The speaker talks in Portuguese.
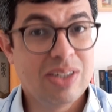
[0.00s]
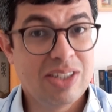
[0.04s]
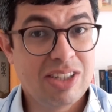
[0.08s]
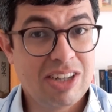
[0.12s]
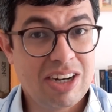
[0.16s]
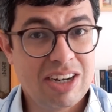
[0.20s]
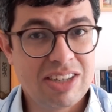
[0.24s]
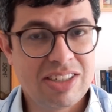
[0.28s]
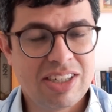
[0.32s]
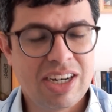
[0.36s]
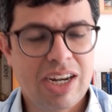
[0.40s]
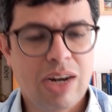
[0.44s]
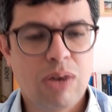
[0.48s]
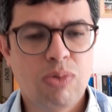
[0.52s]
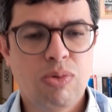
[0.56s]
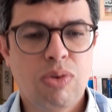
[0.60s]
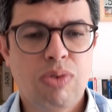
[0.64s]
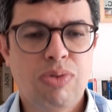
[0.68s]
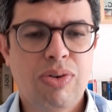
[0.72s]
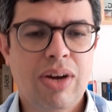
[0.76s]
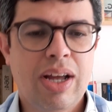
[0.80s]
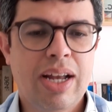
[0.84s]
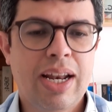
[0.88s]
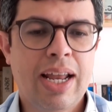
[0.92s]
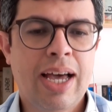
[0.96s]
Já já eu vou
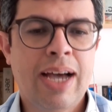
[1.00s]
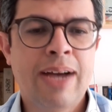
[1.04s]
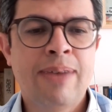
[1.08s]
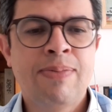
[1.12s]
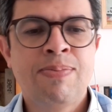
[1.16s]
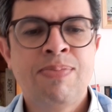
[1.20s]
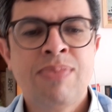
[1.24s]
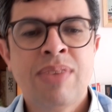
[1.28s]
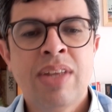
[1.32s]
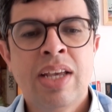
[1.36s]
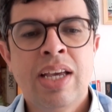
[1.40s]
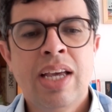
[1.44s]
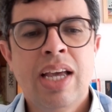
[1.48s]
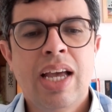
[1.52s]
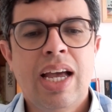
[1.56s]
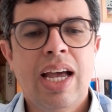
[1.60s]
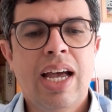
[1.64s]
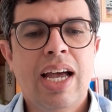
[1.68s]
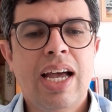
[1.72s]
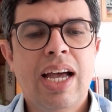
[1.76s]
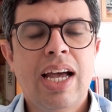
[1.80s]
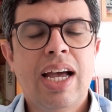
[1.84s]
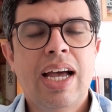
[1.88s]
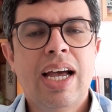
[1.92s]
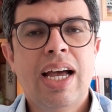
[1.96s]
falar,
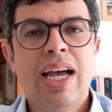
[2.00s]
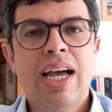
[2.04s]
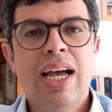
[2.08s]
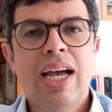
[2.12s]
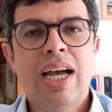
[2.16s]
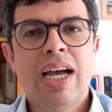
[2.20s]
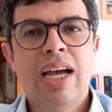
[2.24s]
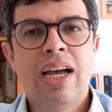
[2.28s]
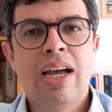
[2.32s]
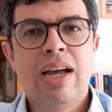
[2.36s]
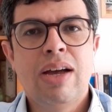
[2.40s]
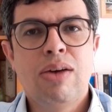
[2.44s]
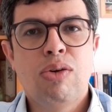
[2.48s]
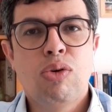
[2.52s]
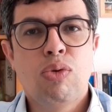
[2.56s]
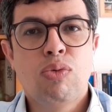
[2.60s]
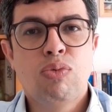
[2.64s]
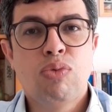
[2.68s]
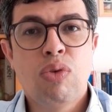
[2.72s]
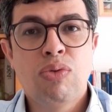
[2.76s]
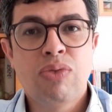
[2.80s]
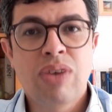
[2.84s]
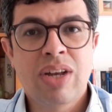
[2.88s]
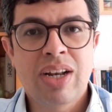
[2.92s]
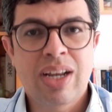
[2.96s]
é,
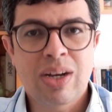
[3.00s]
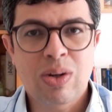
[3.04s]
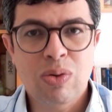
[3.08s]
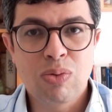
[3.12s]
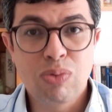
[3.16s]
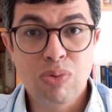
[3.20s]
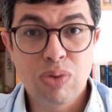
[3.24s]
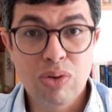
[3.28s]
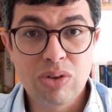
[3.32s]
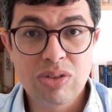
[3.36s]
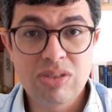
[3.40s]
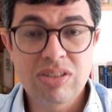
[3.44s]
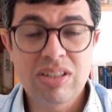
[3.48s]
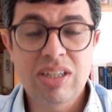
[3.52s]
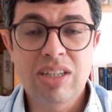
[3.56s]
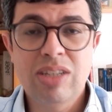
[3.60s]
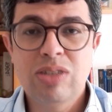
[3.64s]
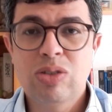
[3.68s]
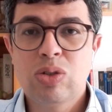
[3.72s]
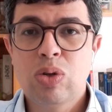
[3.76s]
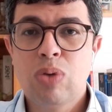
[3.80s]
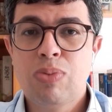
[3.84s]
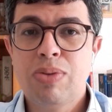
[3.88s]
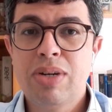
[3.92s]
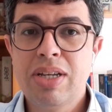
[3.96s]
vou falar com
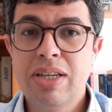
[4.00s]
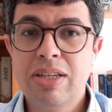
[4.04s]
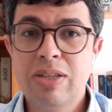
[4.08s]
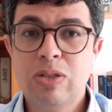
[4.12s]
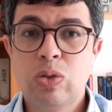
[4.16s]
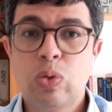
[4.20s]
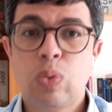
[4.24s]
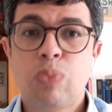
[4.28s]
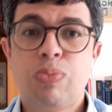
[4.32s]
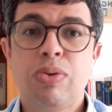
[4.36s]
vocês sobre isso.